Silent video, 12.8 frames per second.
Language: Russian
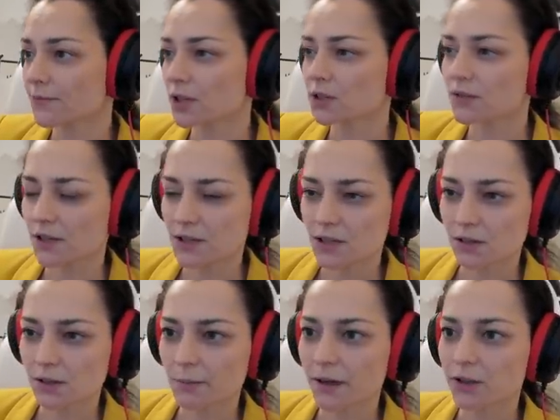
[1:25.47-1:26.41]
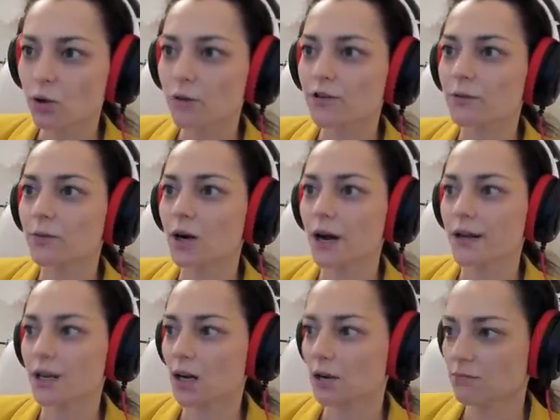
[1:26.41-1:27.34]
ответил маневром
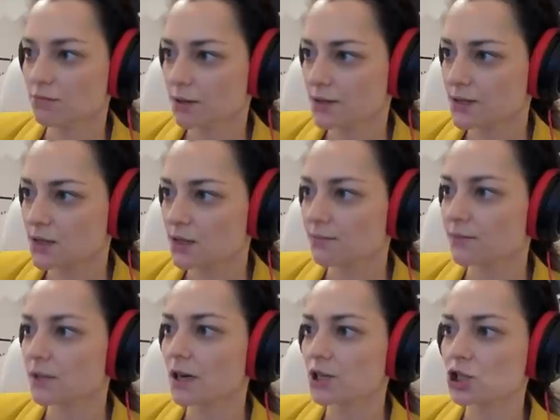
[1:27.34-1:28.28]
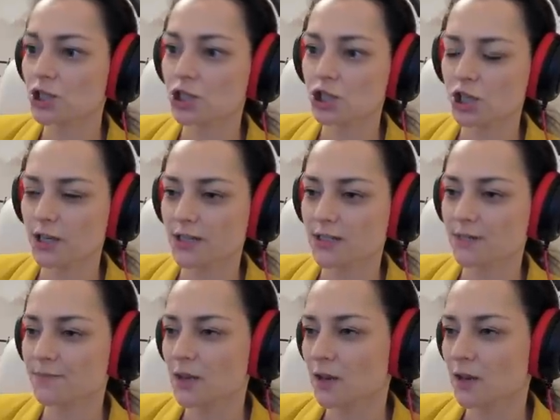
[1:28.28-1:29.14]
коня быстрым на G6.